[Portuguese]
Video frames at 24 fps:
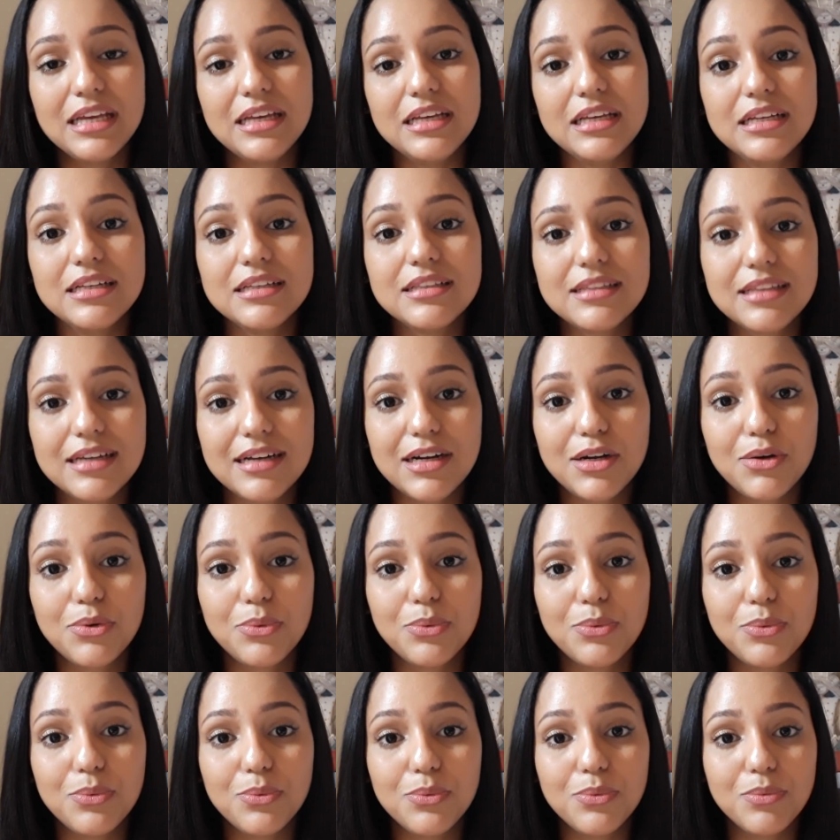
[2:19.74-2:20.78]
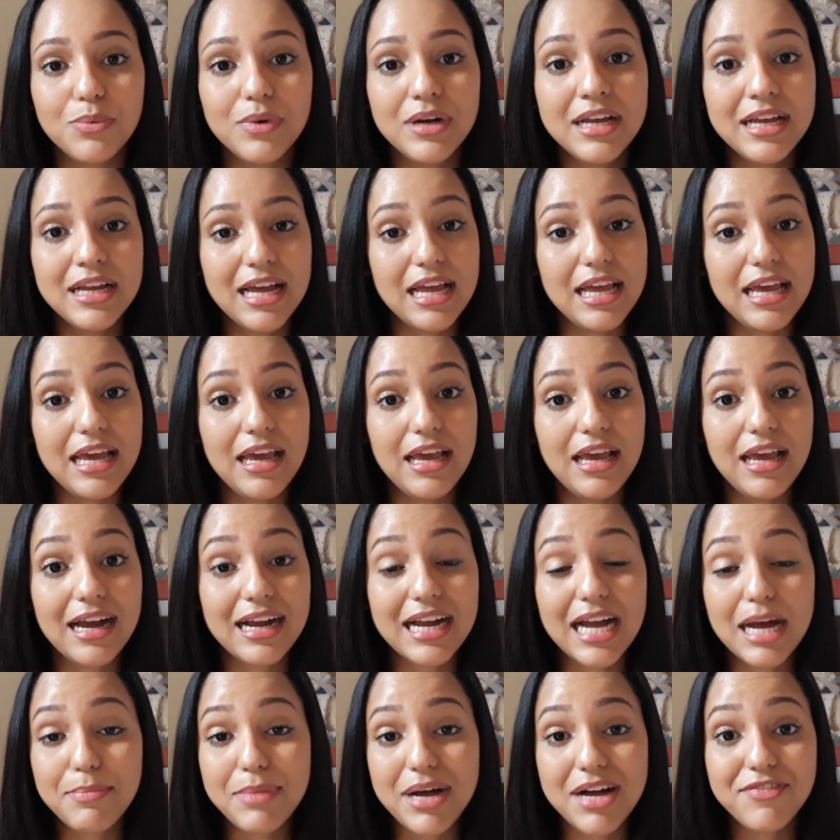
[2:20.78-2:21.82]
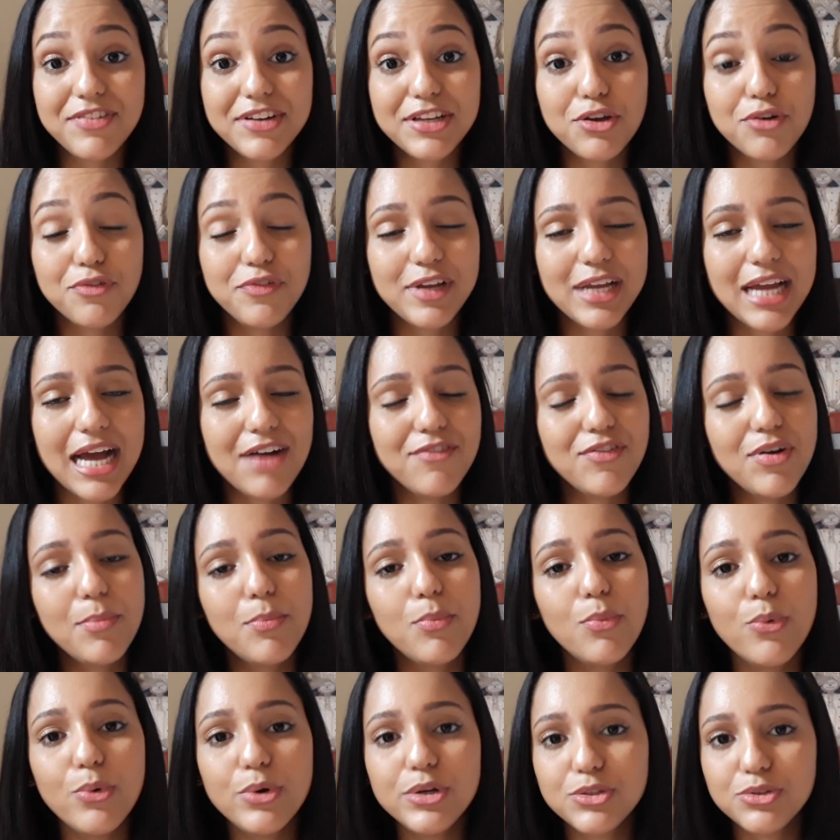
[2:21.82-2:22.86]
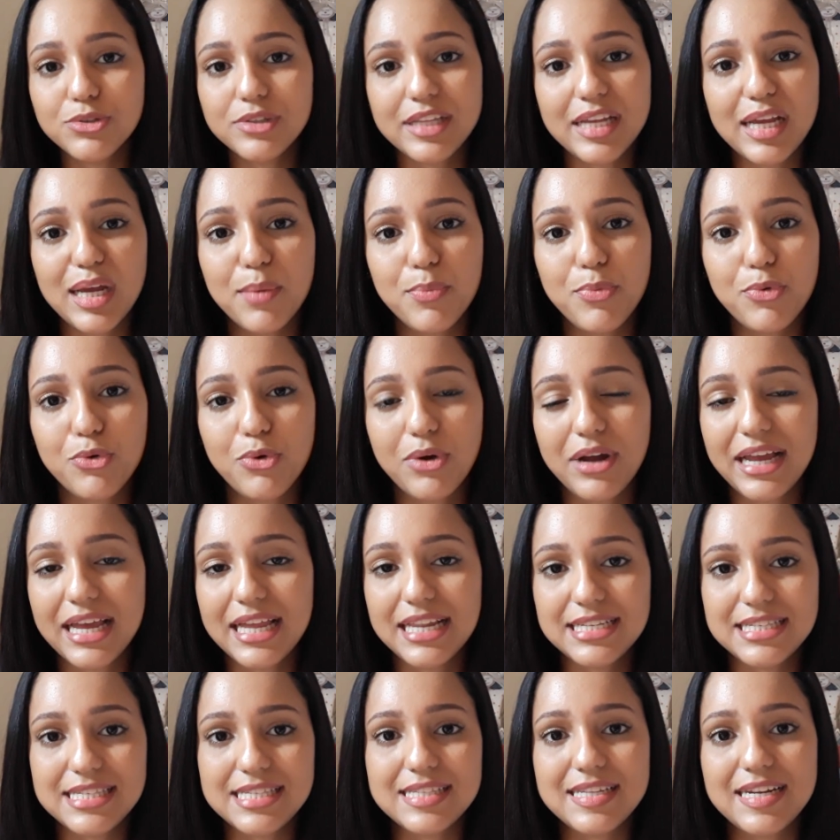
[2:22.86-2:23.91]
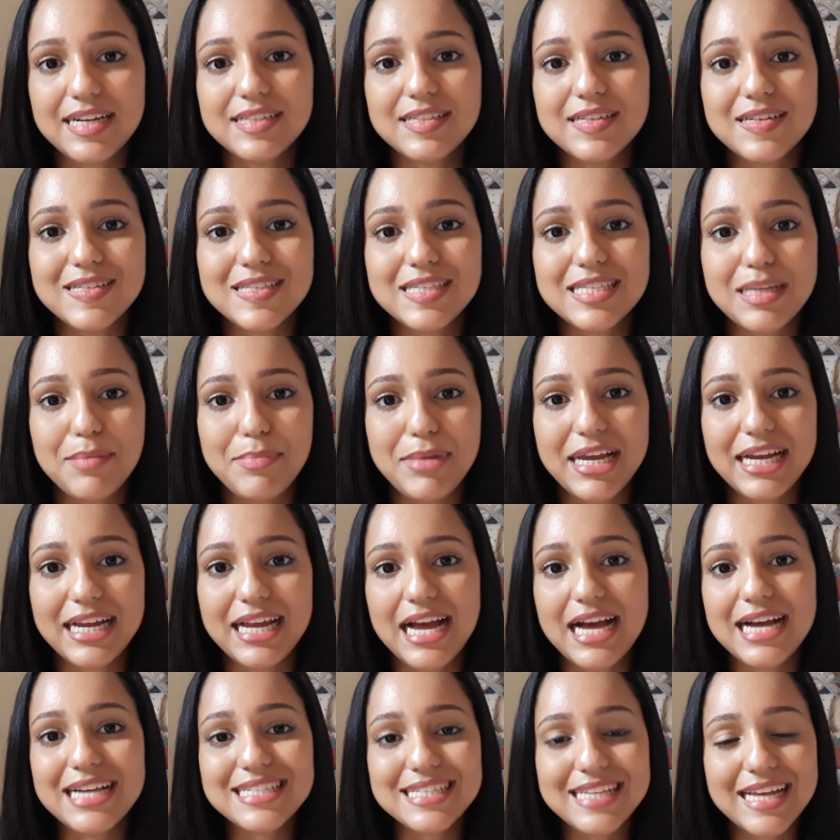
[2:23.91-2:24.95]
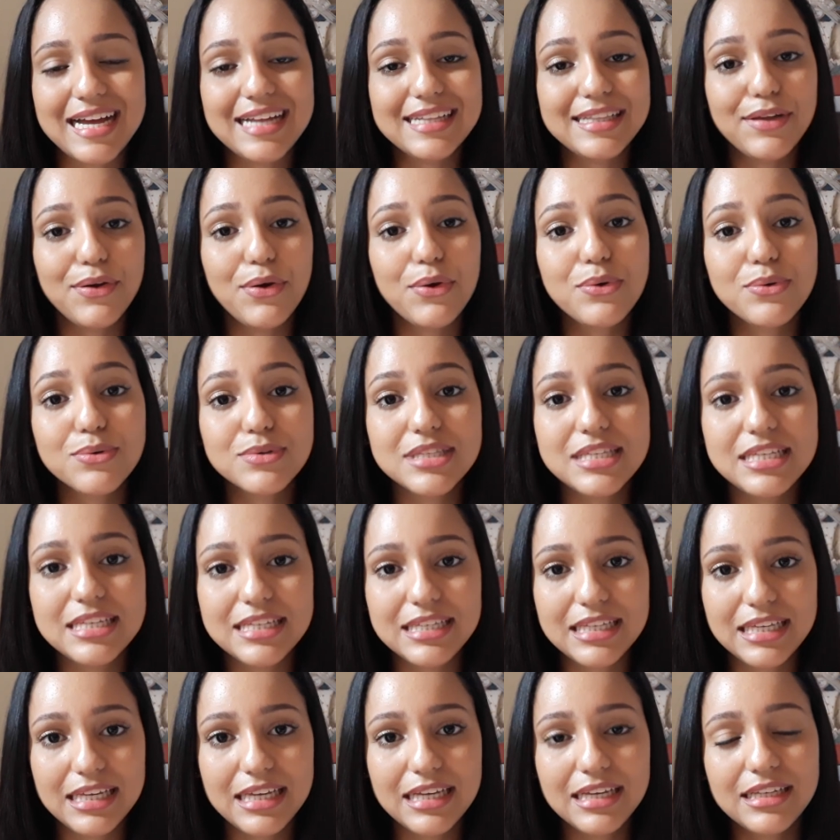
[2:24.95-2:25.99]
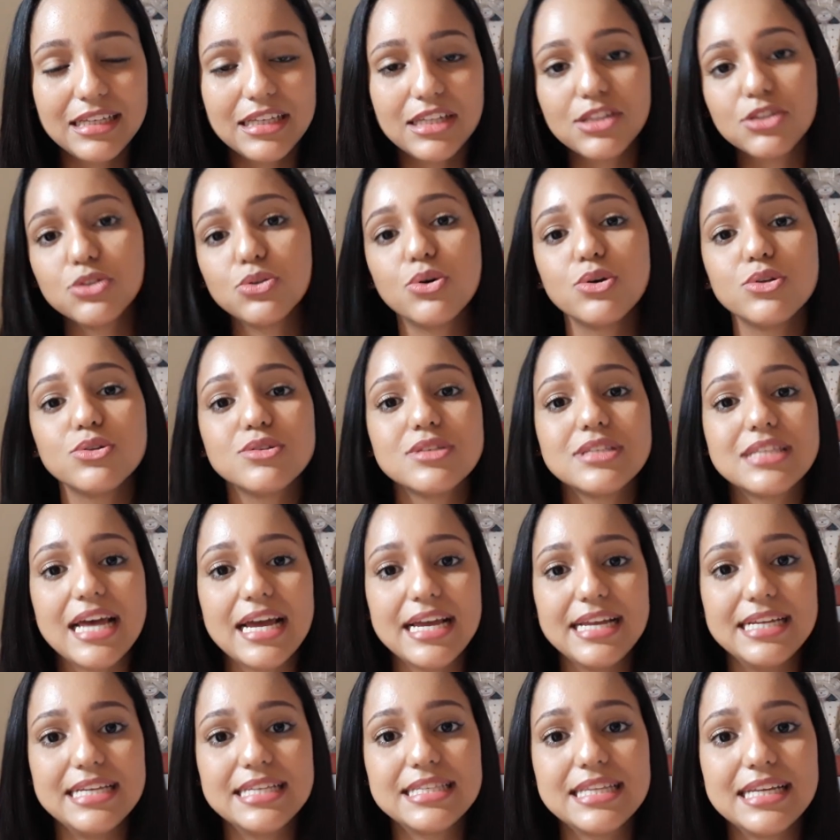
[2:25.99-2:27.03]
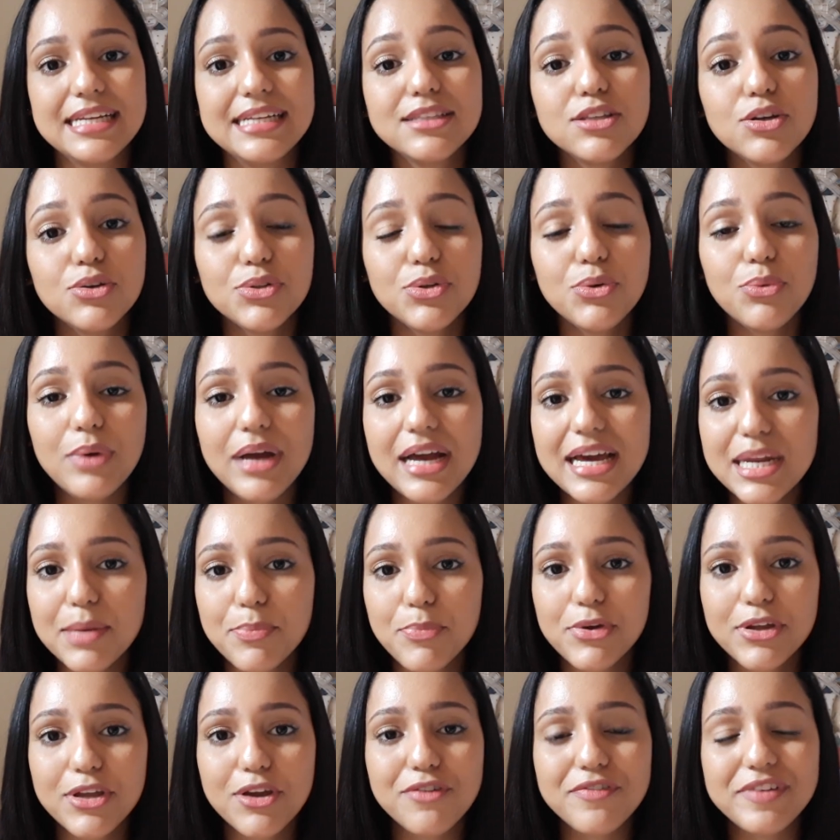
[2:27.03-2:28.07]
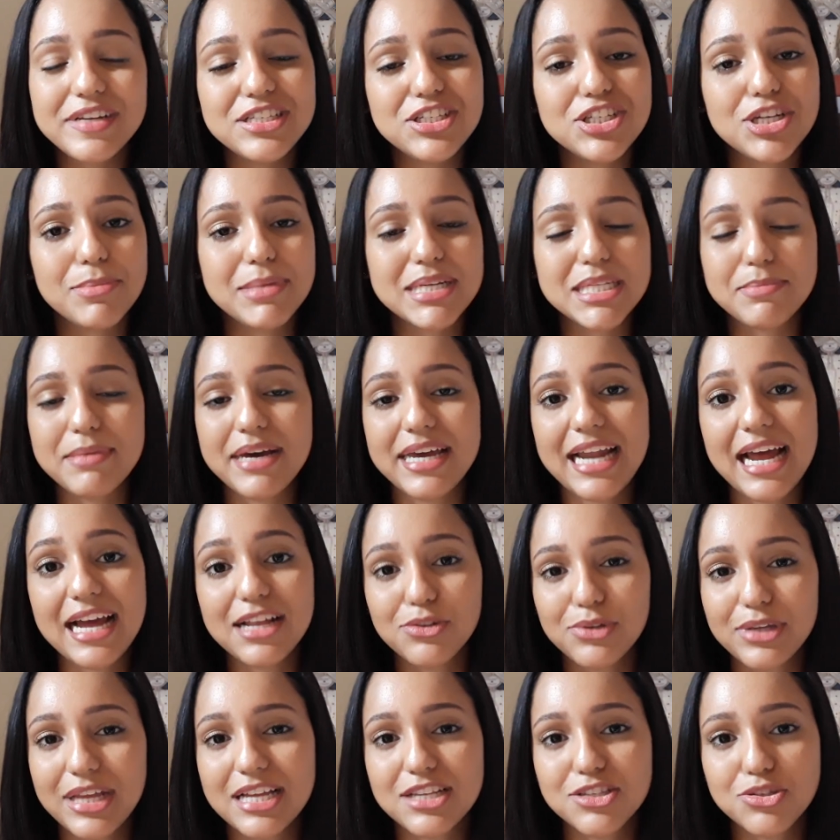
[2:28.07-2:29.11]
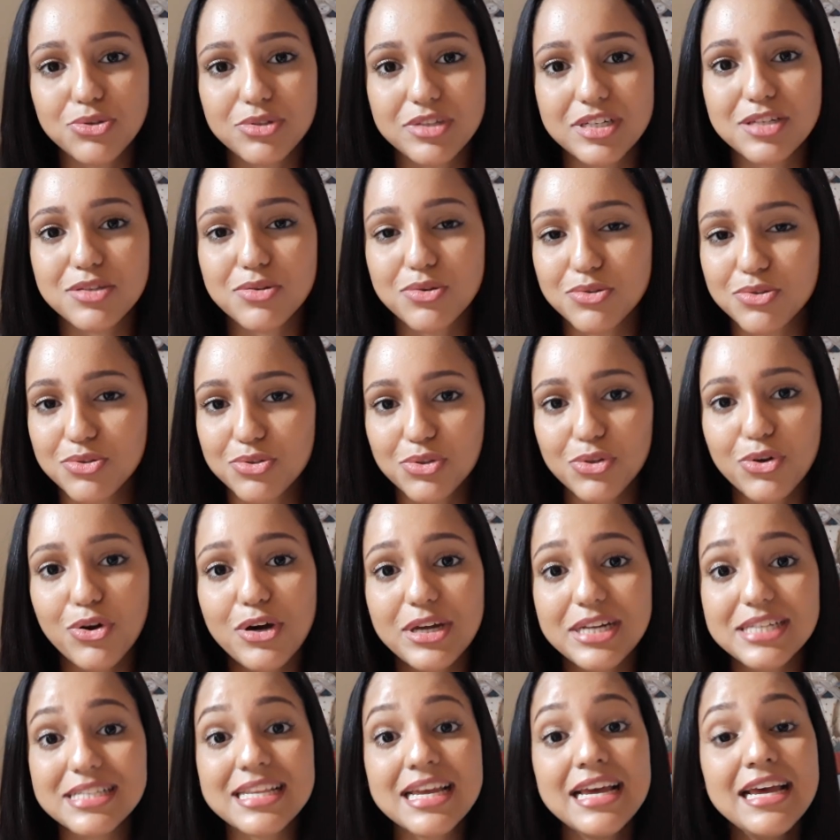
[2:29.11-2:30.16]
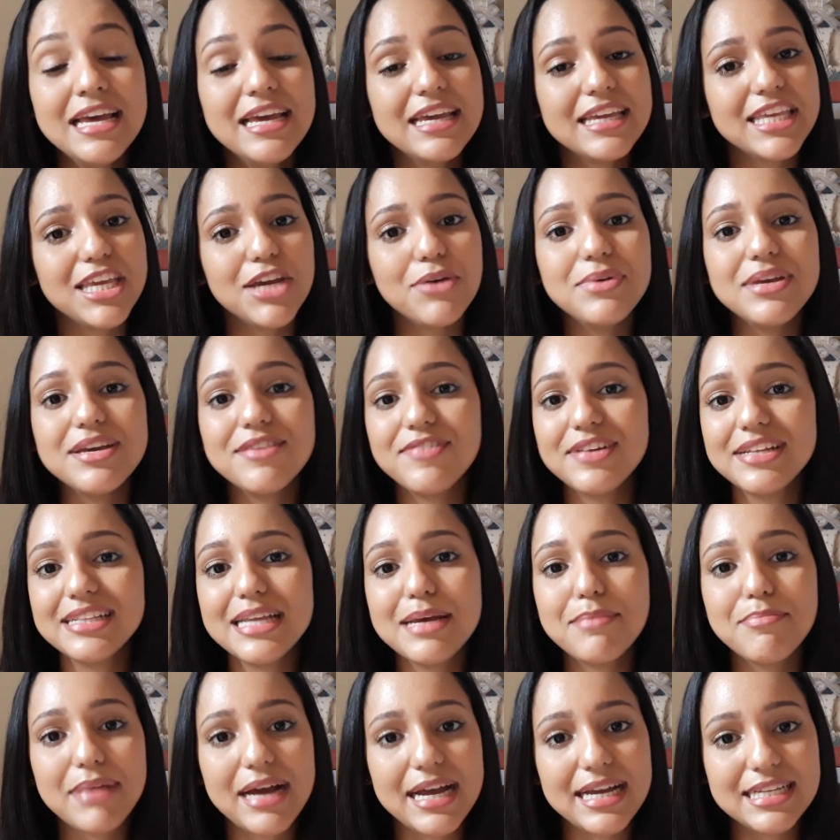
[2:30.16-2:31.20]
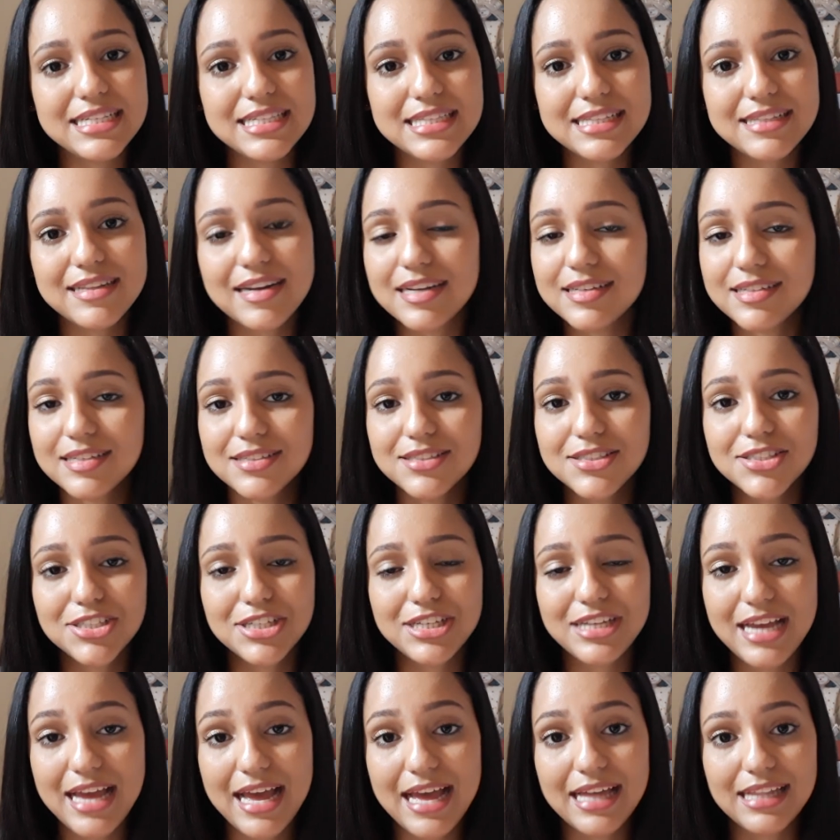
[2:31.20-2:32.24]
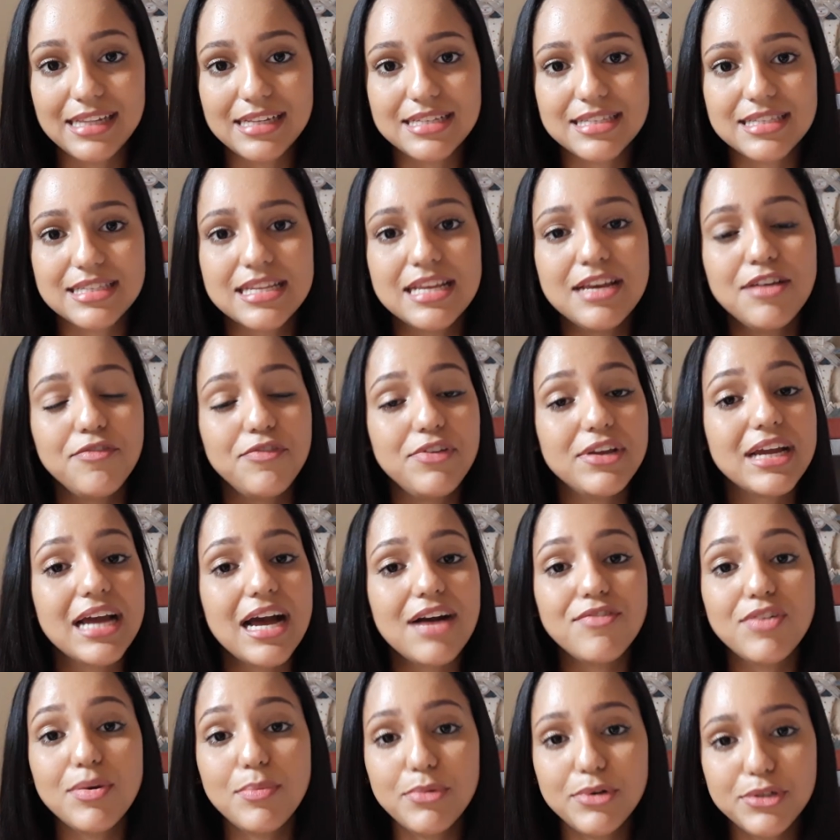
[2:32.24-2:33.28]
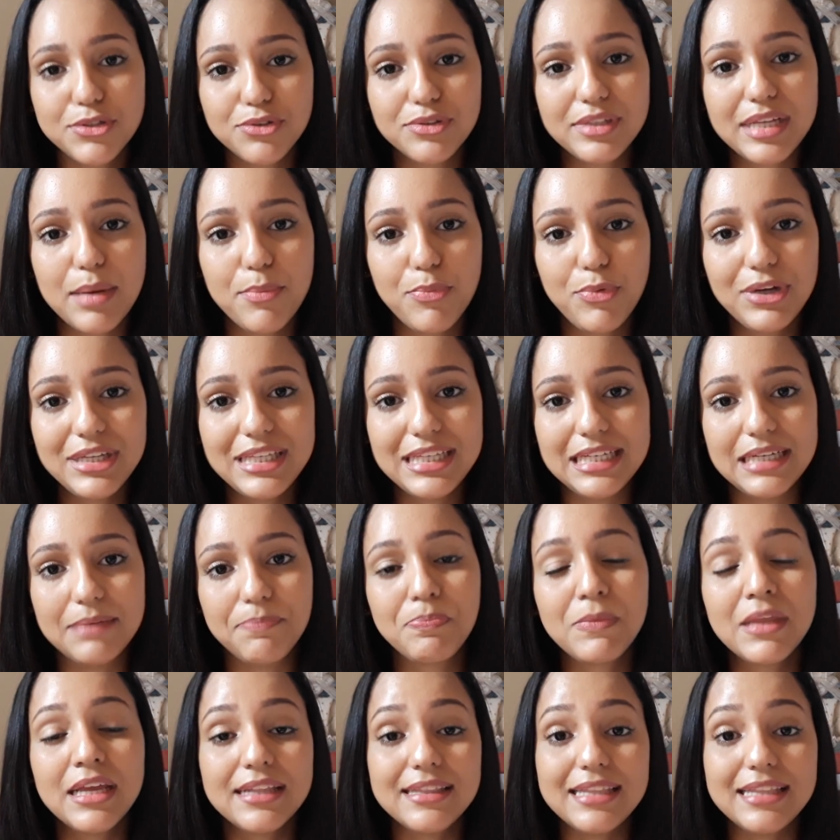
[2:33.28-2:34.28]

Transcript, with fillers: Então, é, acabava que eu ficava muito tempo com aqueles hidratantes na minha casa até eu conseguir que todos saíssem. Então não era porque eu vendia mais barato que as outras consultoras que eu ia vender mais hidratante que elas. Ficava muito tempo aqui.